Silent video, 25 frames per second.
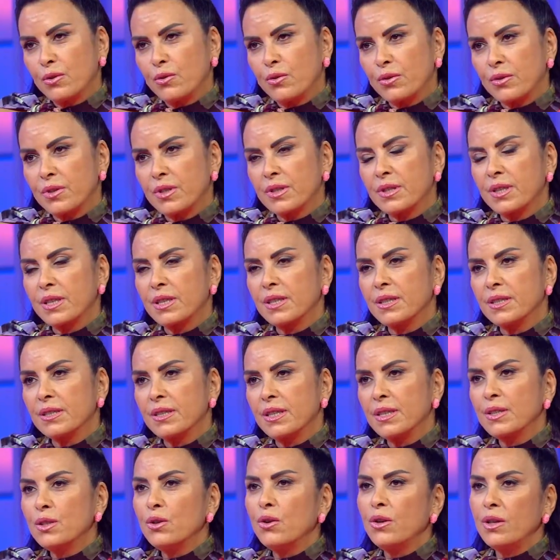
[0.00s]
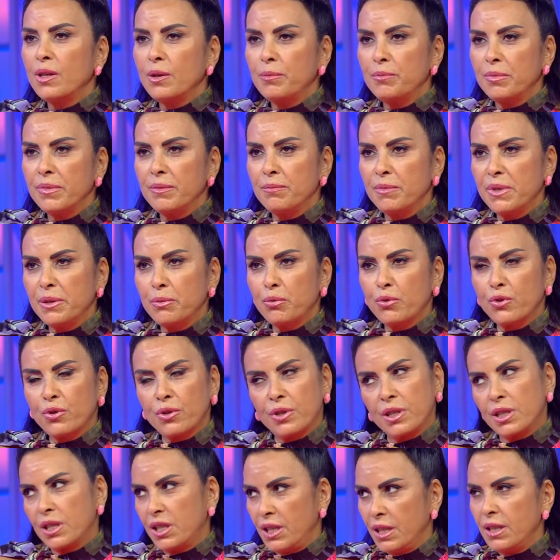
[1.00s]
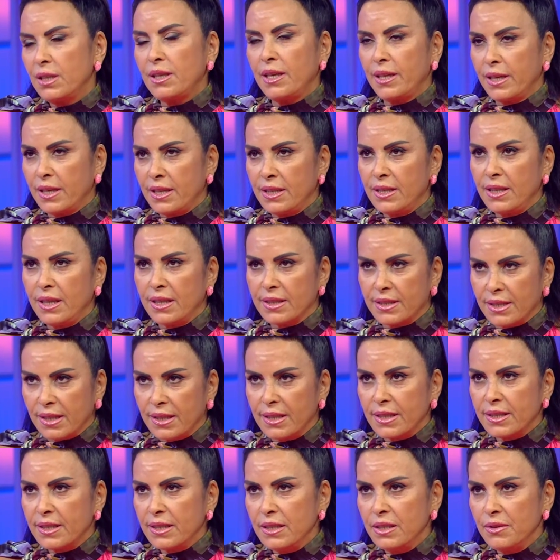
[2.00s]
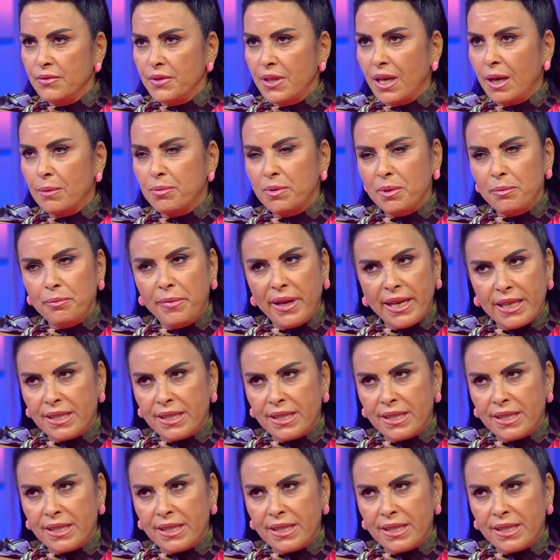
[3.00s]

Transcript: kurslarında. Sonra bir buçuk iki yıla yakın hazırlık sınıfı yaptım.